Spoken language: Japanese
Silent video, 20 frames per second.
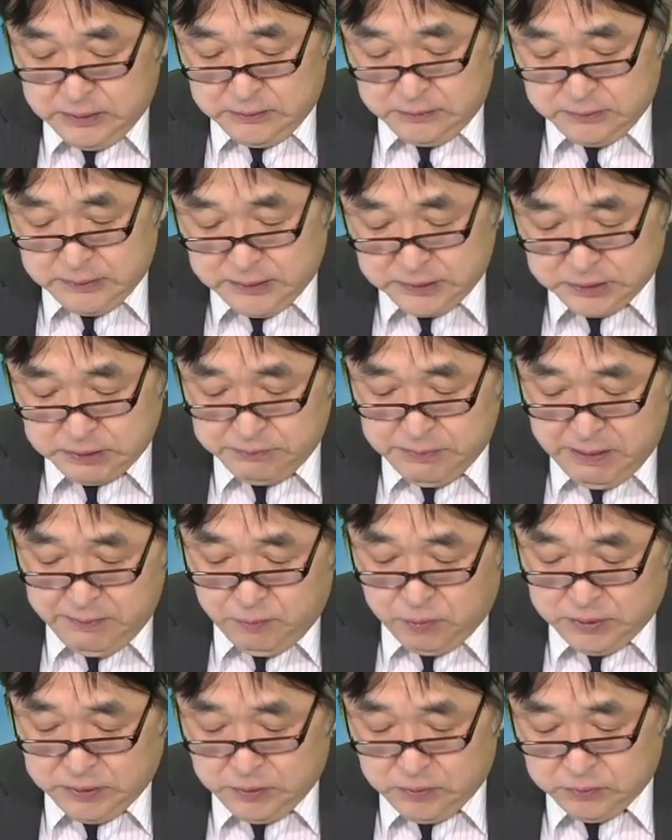の
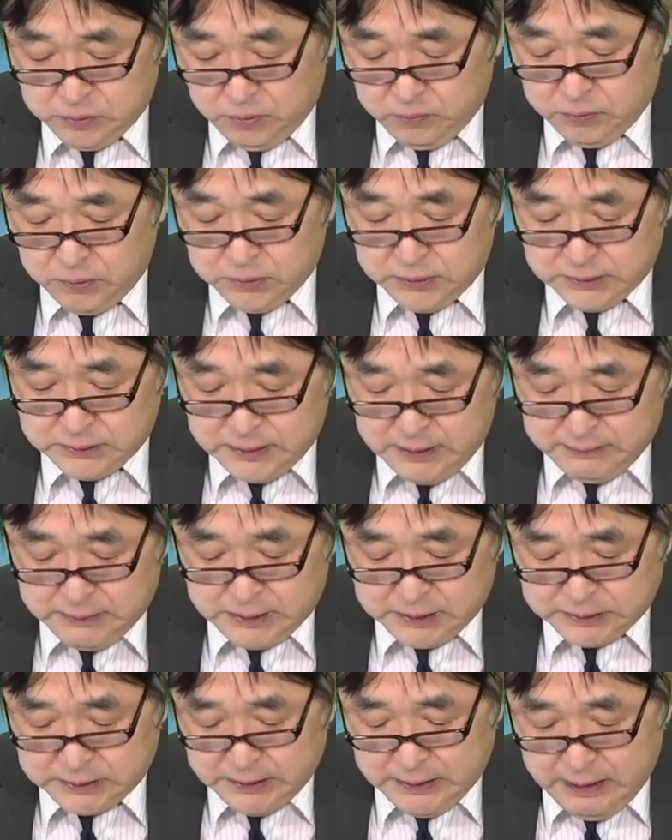フラッシュメモリーのところですね。
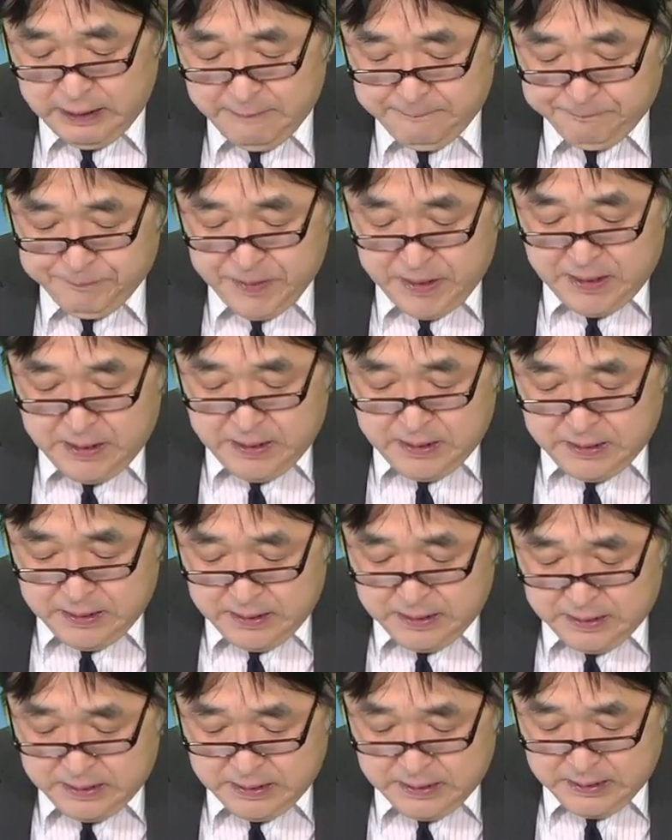ですから
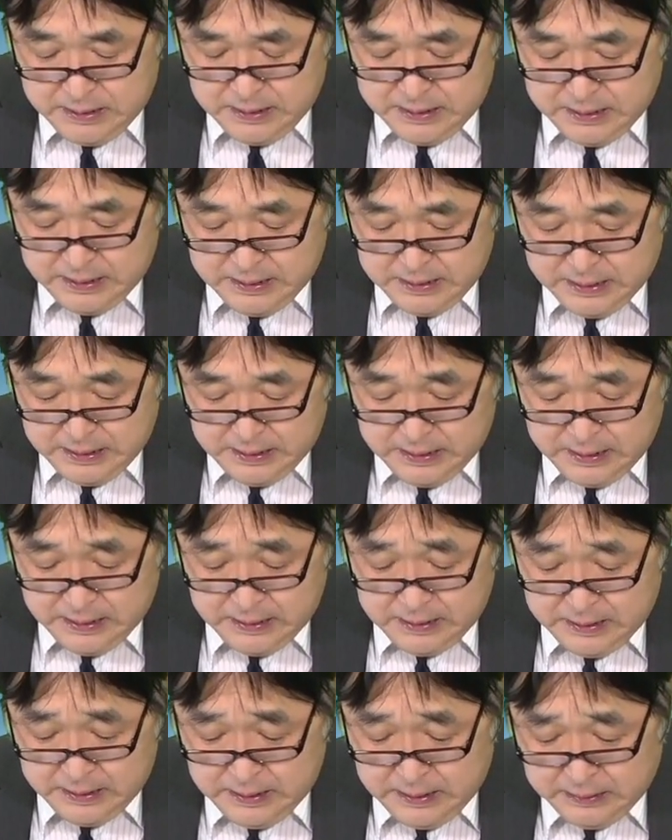えー
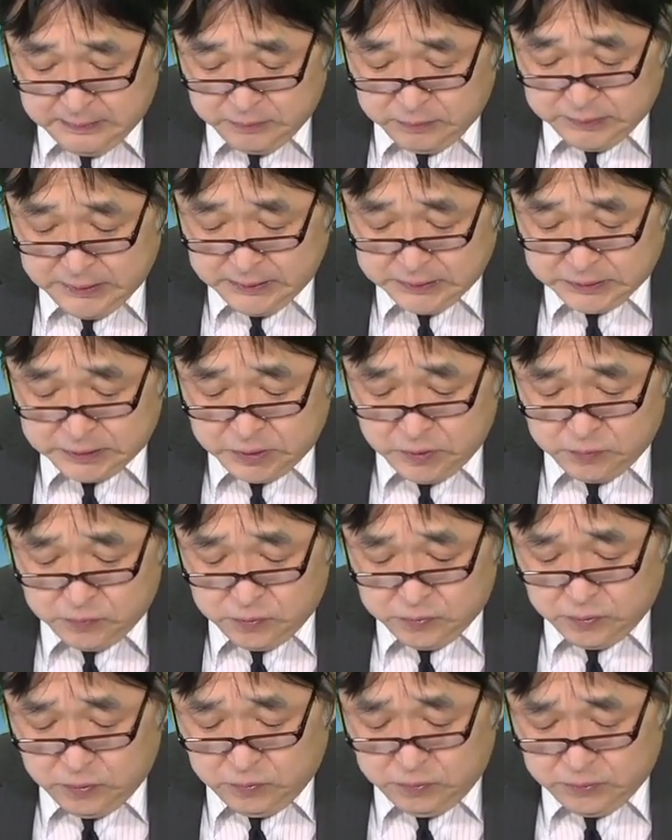えー、半導体事業
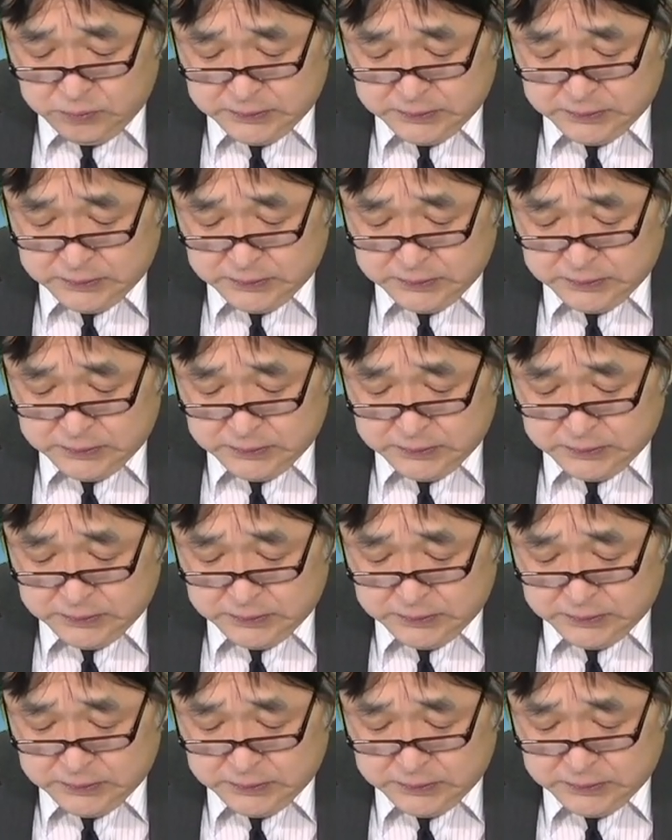のところ